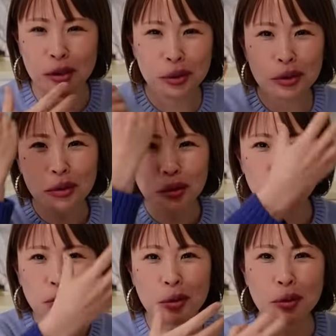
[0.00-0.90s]
言
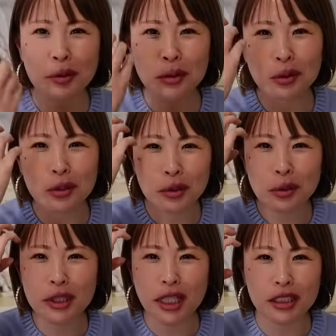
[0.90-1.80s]
葉をこの
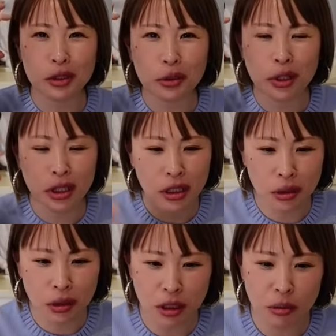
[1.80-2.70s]
脳さんがずっと聞いて
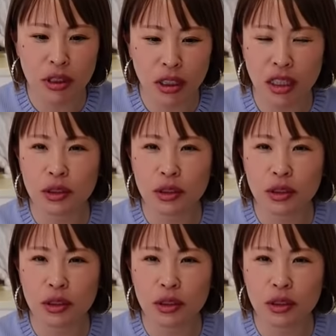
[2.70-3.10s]
くれてますから、